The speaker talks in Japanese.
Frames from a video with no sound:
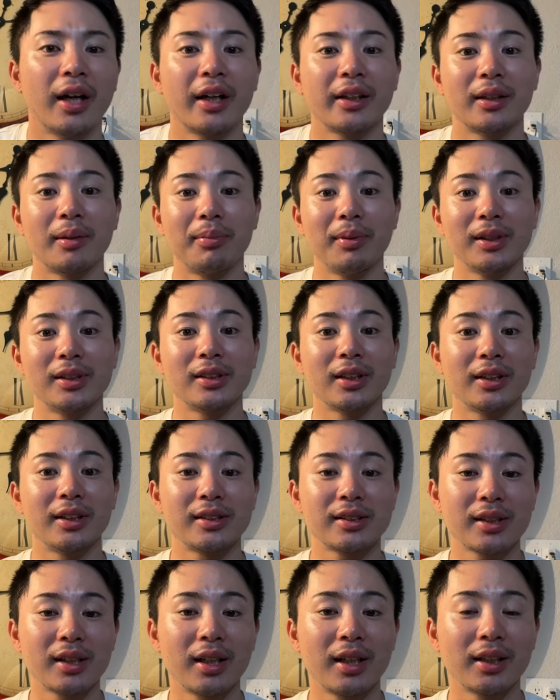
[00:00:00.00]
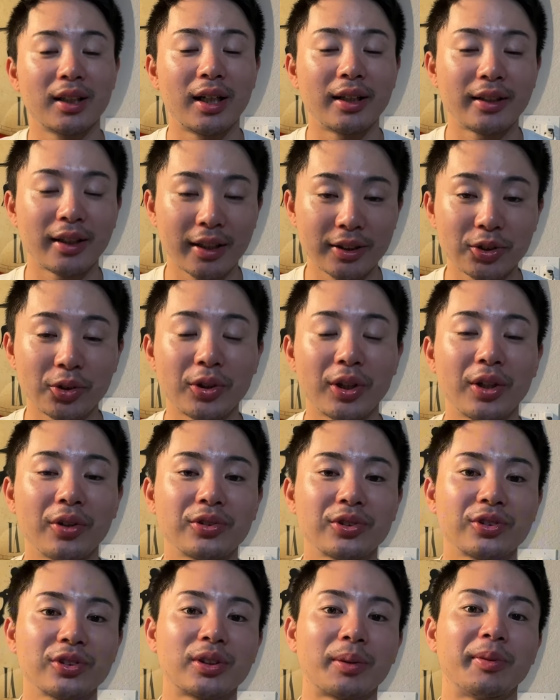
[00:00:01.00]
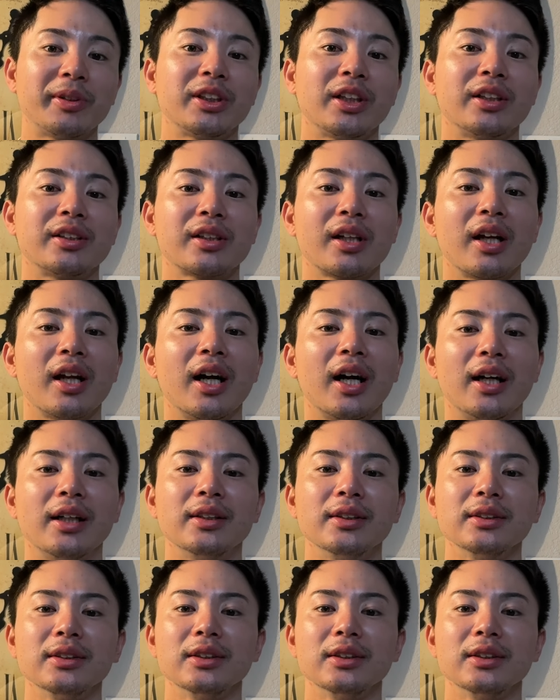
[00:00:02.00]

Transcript: 上げたピッチャーですから、あんだけ貯金を作ったピッチャーですから、